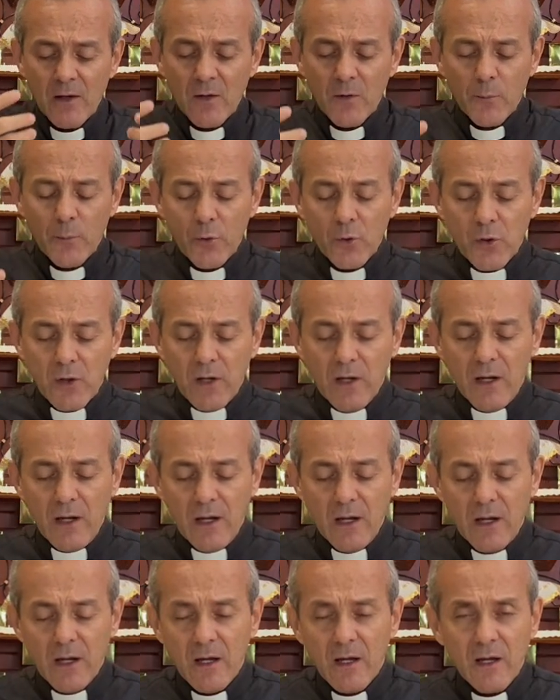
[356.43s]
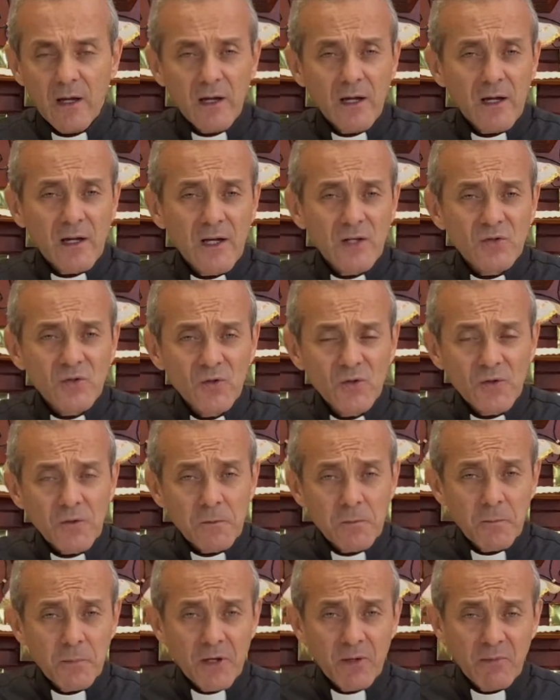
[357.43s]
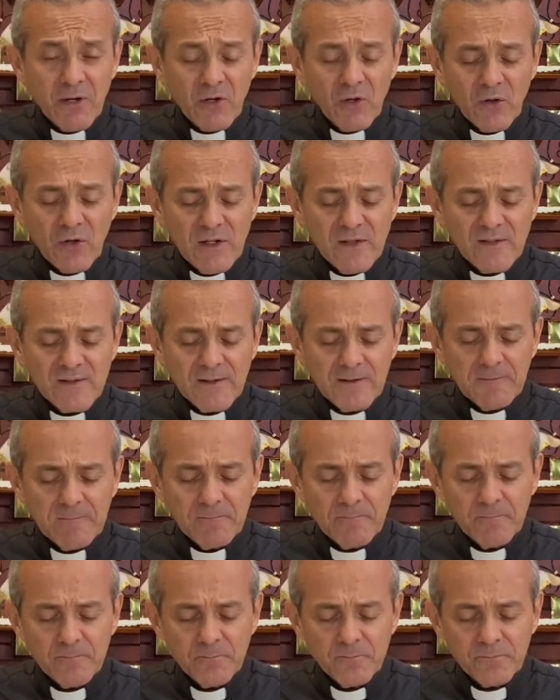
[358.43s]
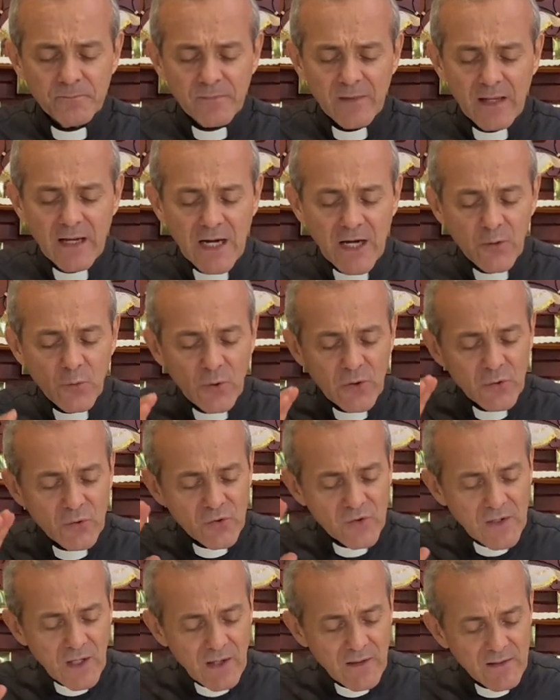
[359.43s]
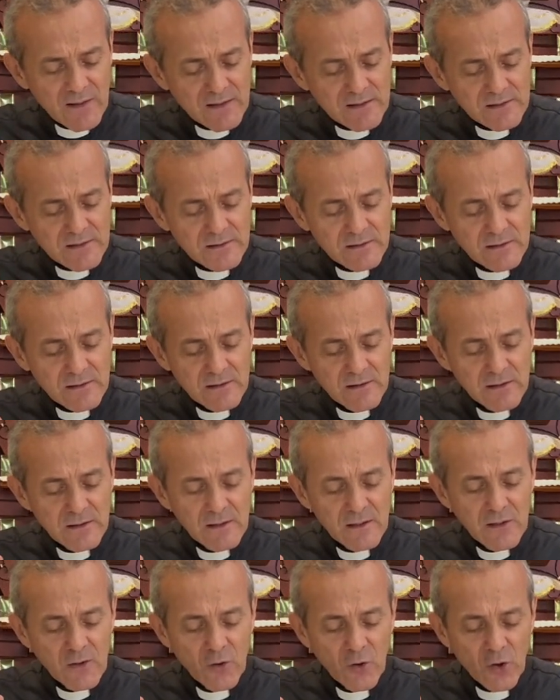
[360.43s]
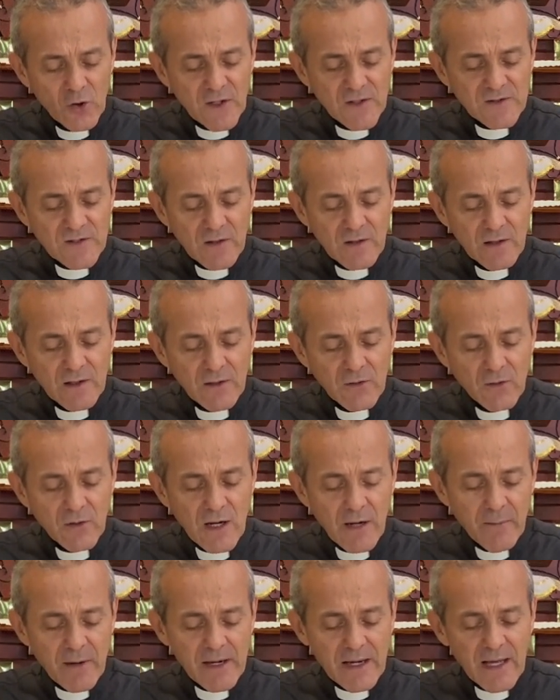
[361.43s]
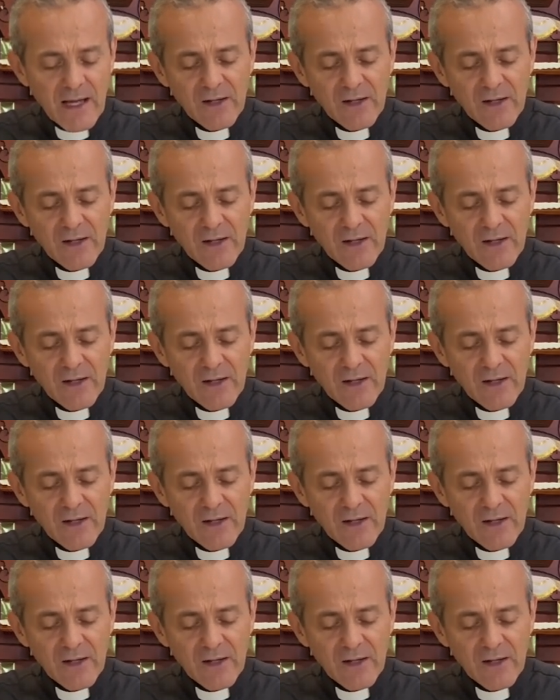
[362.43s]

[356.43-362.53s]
porque Jesús primero dice, han oído ustedes lo que se dijo, amará a